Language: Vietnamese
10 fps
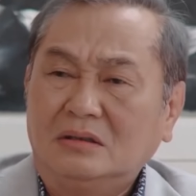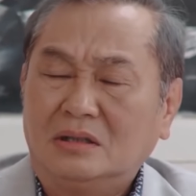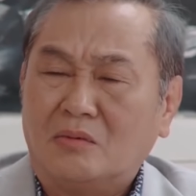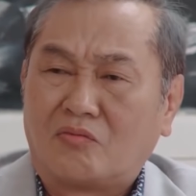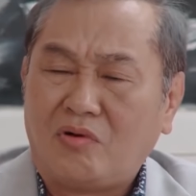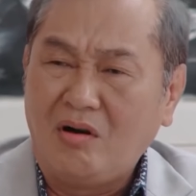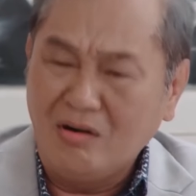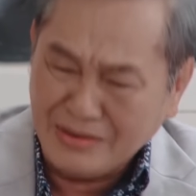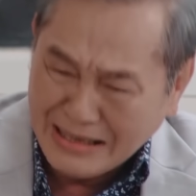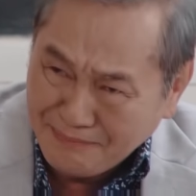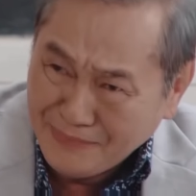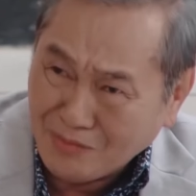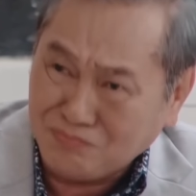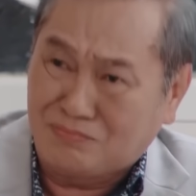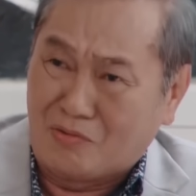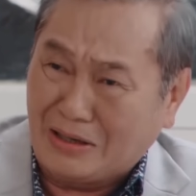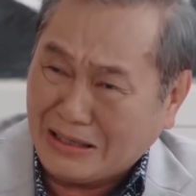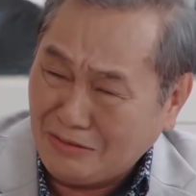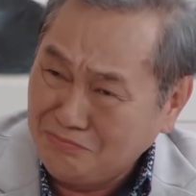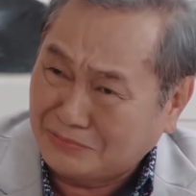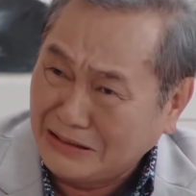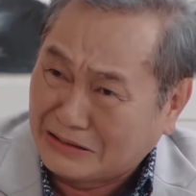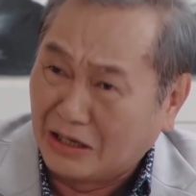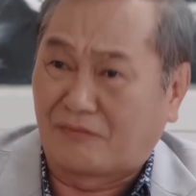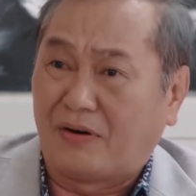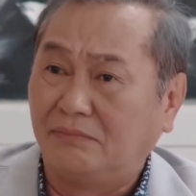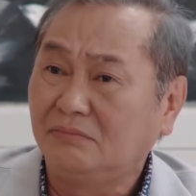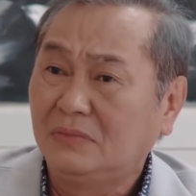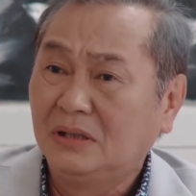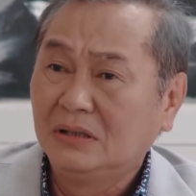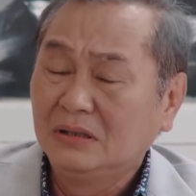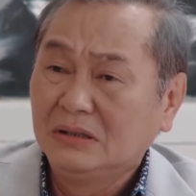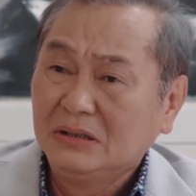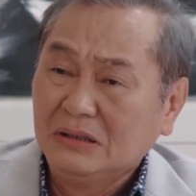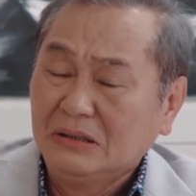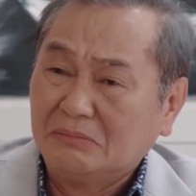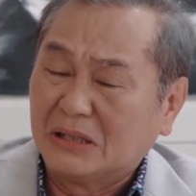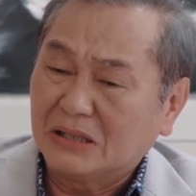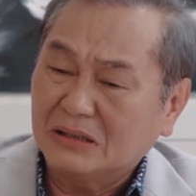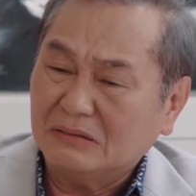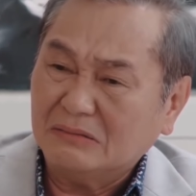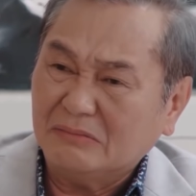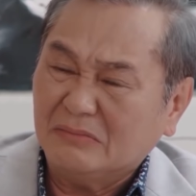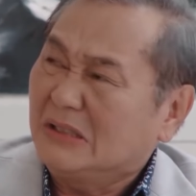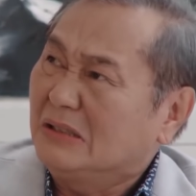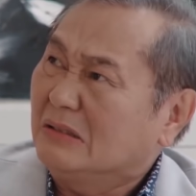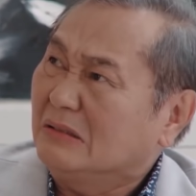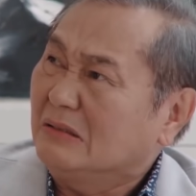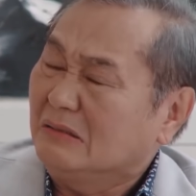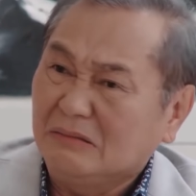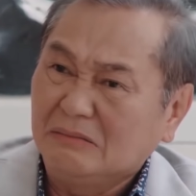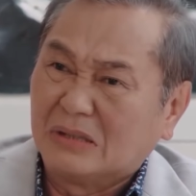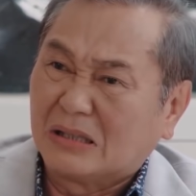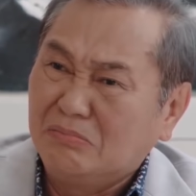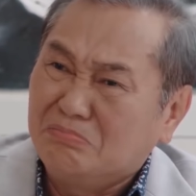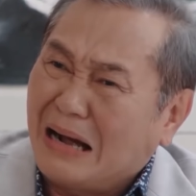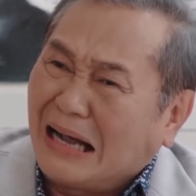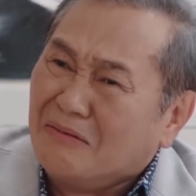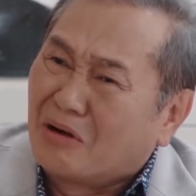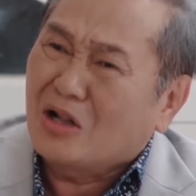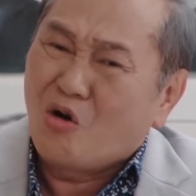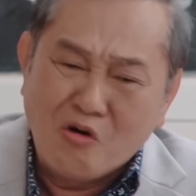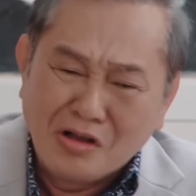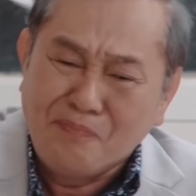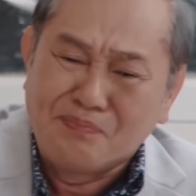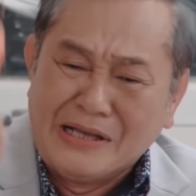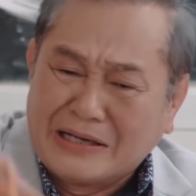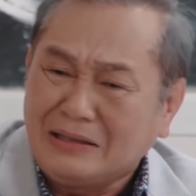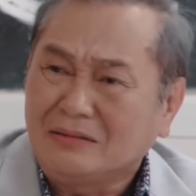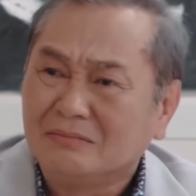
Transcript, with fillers: đường là một phó giám đốc một cái công ty thực phẩm mà mà không bằng cái con giúp việc